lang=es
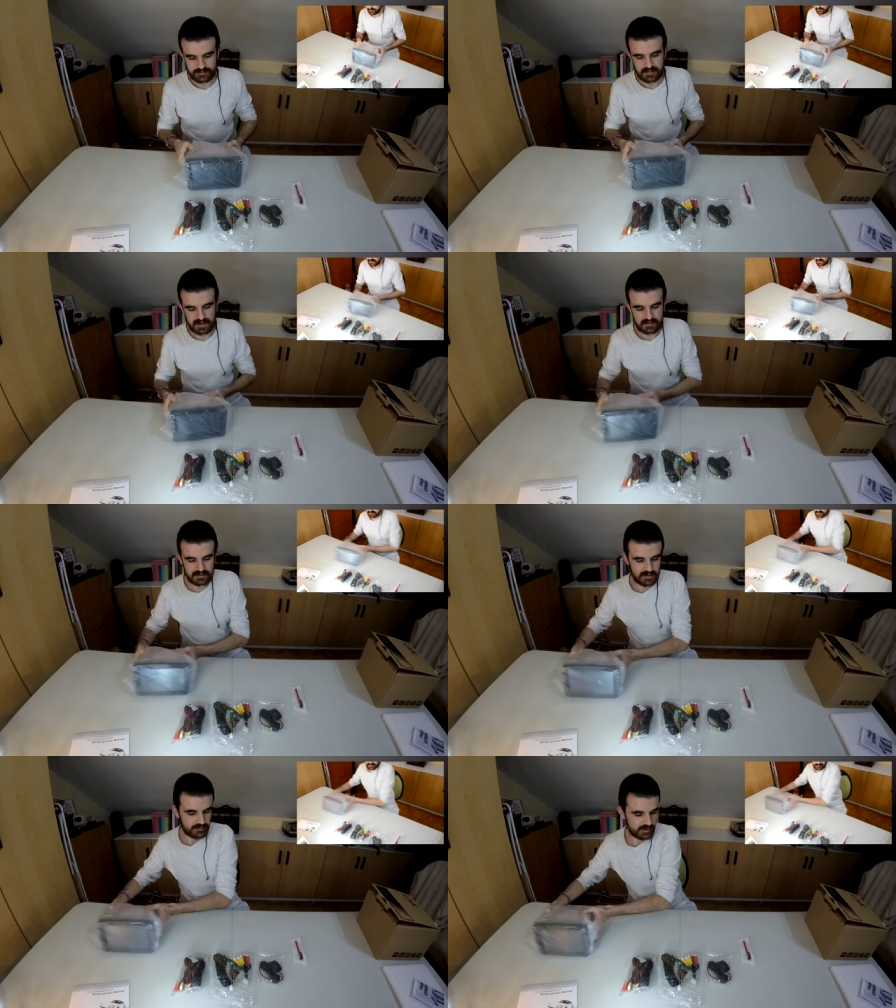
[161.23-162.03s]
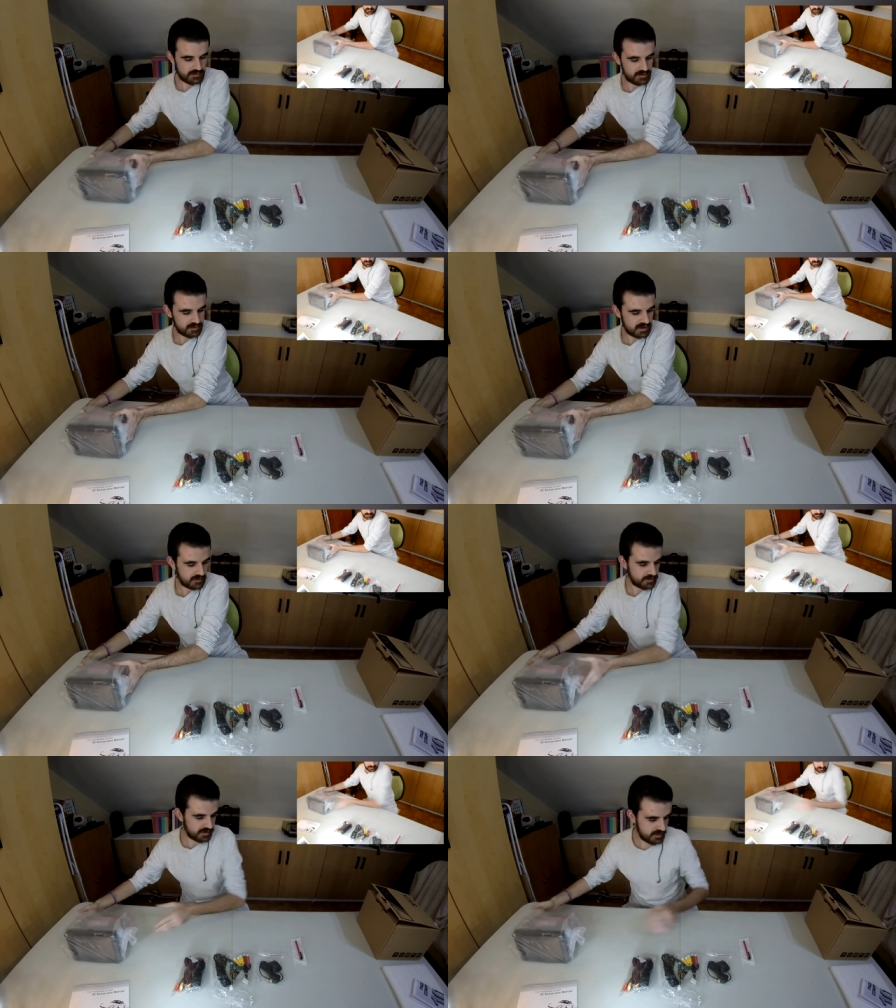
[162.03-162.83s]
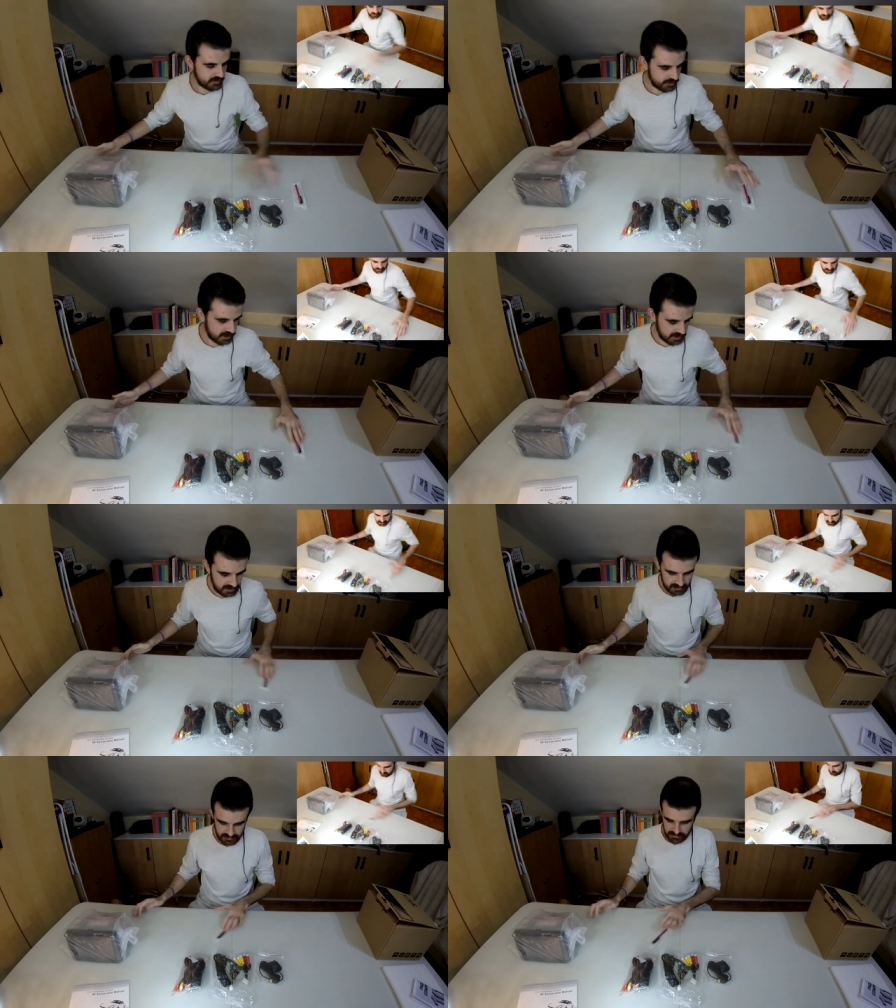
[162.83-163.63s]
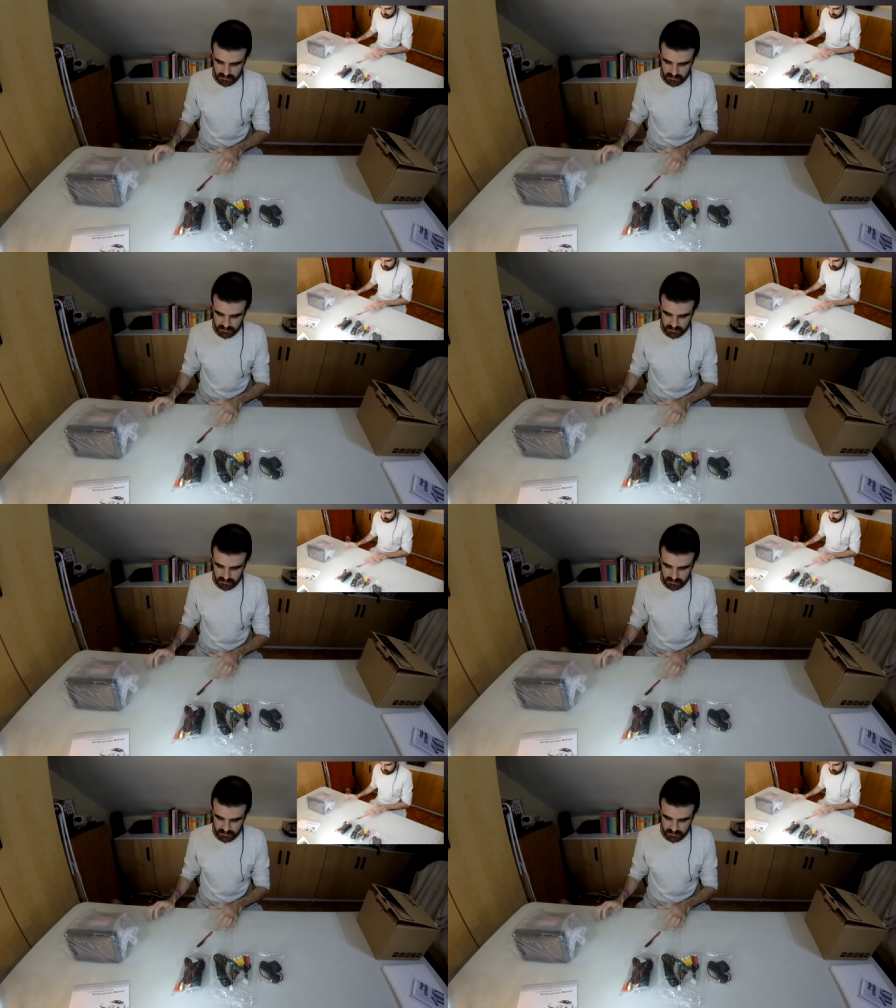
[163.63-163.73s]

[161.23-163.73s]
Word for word: Vale, en primer lugar empezamos por aquí.